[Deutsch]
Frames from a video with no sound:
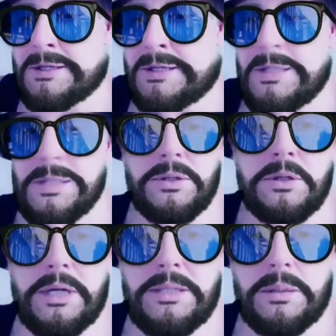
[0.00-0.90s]

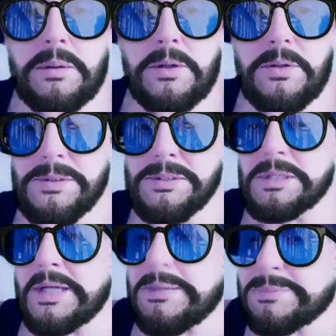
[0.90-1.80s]
So, jetzt kommen wir noch kurz zu
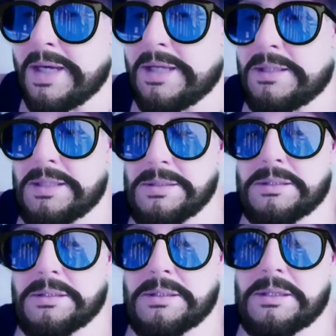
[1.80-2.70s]
den Abgängen. Das
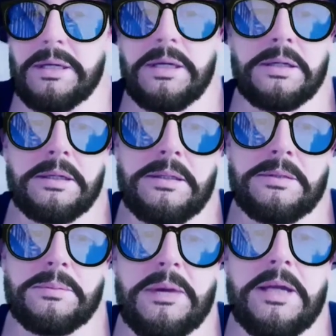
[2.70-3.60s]
sind äh,
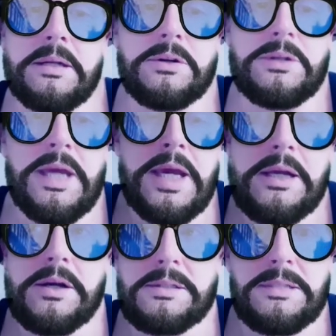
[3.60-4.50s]
zum einen Kone,
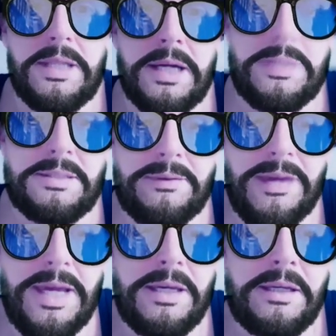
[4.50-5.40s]
Gott sei Dank ist er
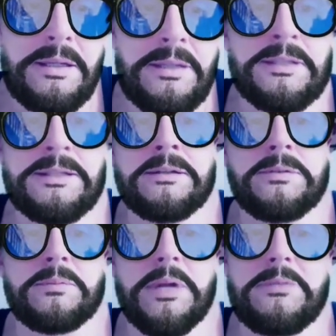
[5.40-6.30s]
weg
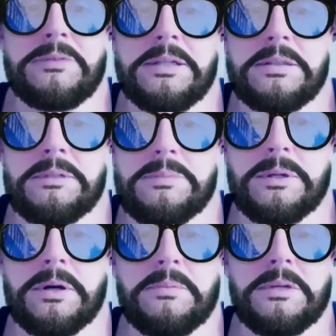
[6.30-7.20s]
und man hat vielleicht noch was
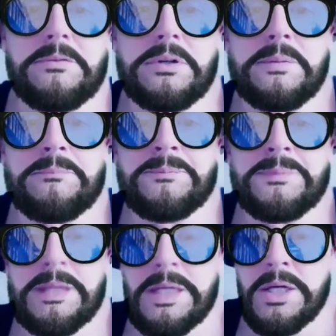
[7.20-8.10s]
bekommen dafür.
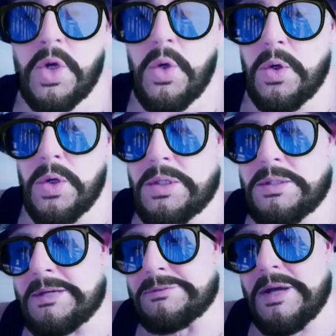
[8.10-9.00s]
Und
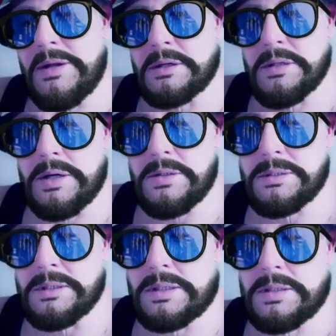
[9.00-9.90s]
Taferner
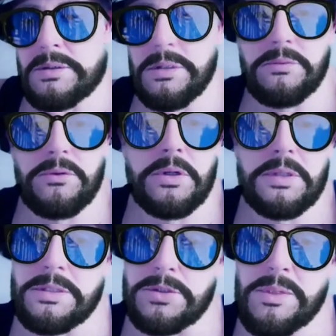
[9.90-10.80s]
ausgeliehen irgendwo,
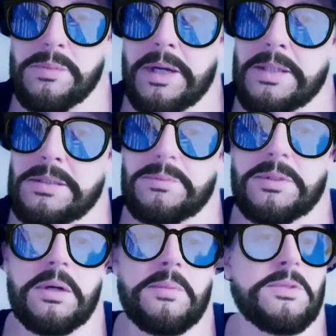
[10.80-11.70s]
dass er Spielpraxis
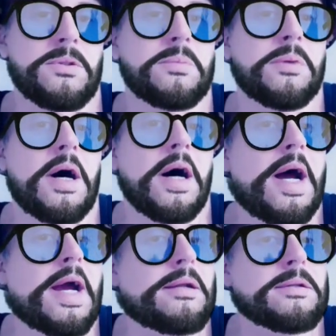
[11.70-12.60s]
bekommt. Super,
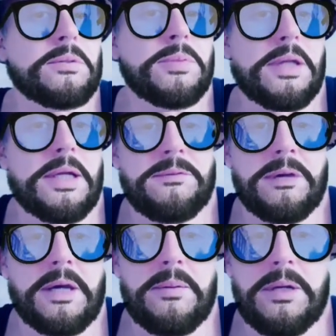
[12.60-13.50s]
ein super
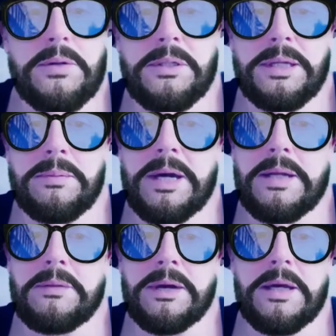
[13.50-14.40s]
Transfer. Man holt den
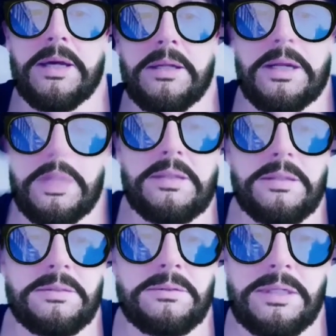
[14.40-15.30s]
Mann, weil er ein Talent
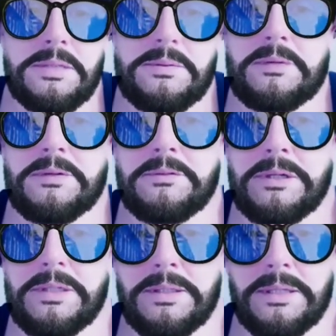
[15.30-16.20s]
ist und jetzt wird er wieder
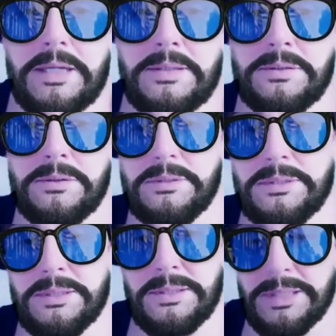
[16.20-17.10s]
verliehen. Ganz
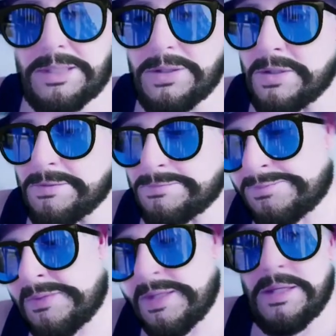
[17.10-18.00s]
großes Kino.
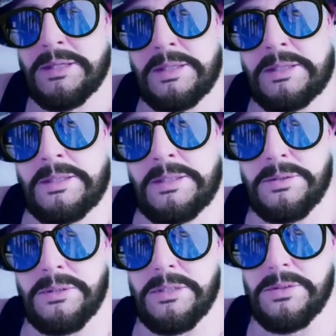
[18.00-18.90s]

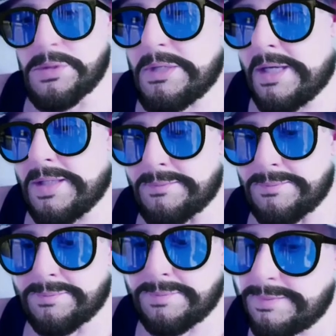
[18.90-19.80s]
Zu den Zugängen.
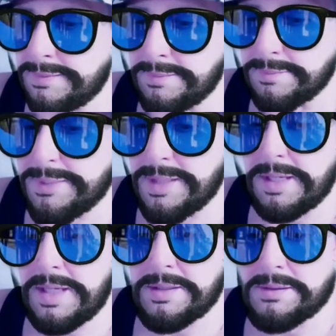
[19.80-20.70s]

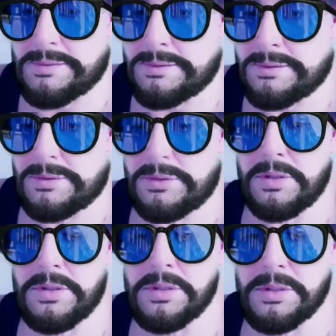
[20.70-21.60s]
Petrak,
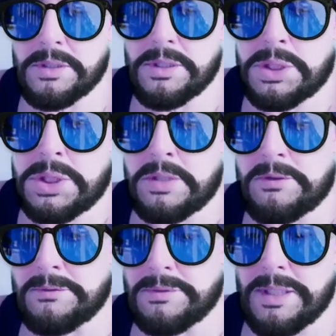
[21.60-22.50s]
Donio,
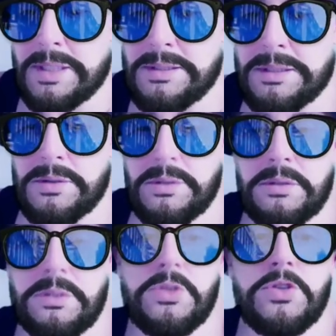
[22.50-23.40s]
Terrazino,
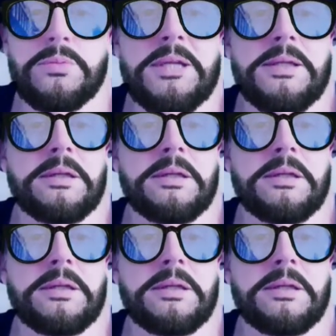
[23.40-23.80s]
Schmidt.